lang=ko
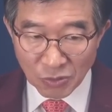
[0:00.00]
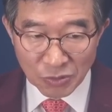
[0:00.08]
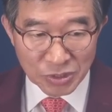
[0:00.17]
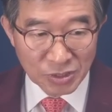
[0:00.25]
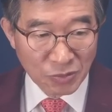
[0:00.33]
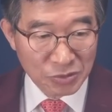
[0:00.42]

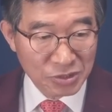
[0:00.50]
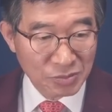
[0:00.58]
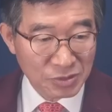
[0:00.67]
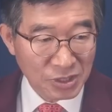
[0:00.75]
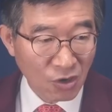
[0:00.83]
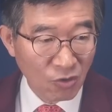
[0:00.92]

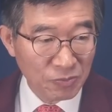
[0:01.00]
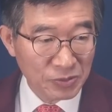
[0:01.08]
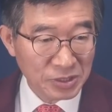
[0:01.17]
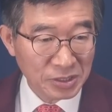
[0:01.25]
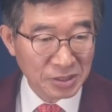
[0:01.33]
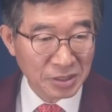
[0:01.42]

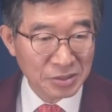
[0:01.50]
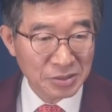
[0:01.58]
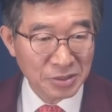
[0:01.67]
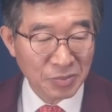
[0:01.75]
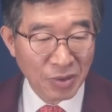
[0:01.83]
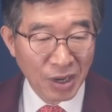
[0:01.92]
55.45%나
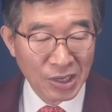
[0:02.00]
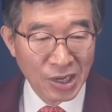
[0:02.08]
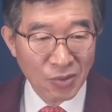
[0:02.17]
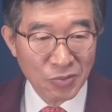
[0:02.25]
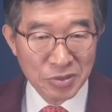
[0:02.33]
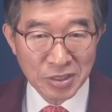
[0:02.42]
얻은데
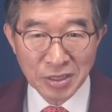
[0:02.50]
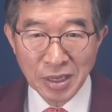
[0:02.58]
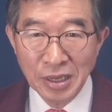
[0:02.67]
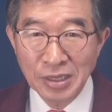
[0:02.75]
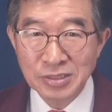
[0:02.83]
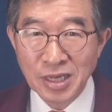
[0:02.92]
말라고 이렇게
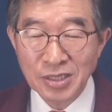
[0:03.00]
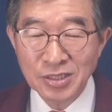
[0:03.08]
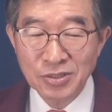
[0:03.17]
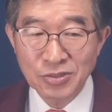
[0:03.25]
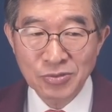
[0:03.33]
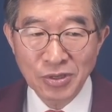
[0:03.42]

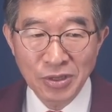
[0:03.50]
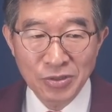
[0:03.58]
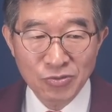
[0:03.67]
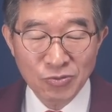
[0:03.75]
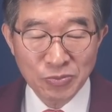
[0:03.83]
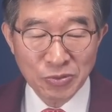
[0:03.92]
사전
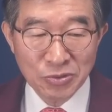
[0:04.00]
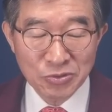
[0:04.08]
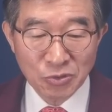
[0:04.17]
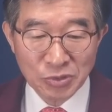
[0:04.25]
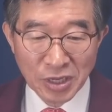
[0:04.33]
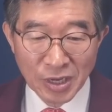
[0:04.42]
투표를
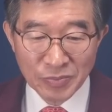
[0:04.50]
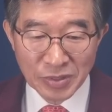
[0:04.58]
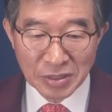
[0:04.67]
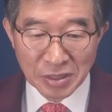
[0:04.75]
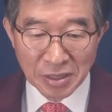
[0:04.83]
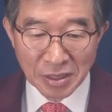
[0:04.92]

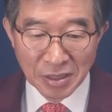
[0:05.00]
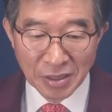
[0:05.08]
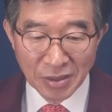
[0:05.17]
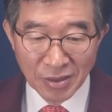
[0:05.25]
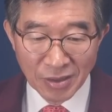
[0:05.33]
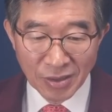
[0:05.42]
조작합니까?
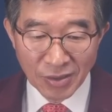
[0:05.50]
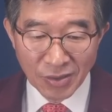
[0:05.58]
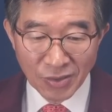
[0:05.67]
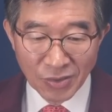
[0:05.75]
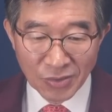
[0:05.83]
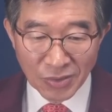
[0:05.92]

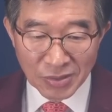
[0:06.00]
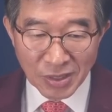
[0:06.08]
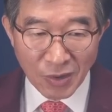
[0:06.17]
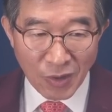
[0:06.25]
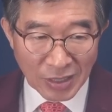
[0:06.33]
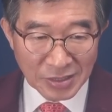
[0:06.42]
그런데
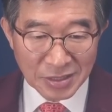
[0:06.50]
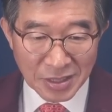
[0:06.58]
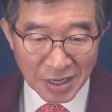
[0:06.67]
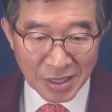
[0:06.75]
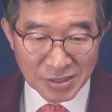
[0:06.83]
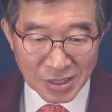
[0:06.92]

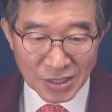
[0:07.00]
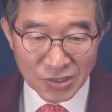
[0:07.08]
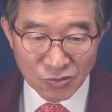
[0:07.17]
확실하게 사전